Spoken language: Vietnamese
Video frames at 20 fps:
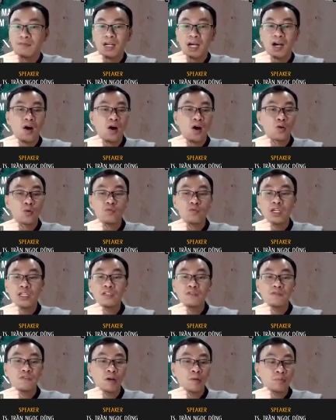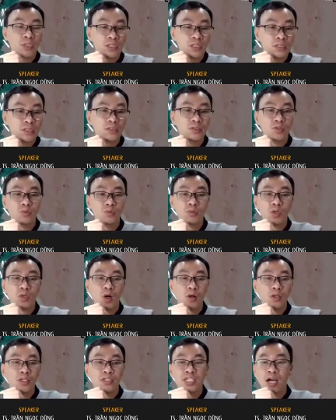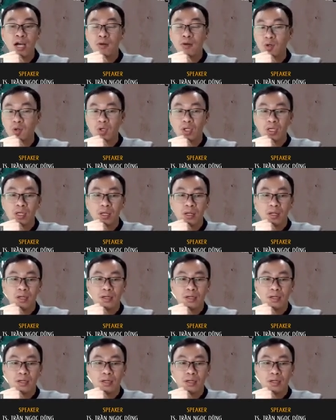và họ cũng viết những phong thư cũng có những trao đổi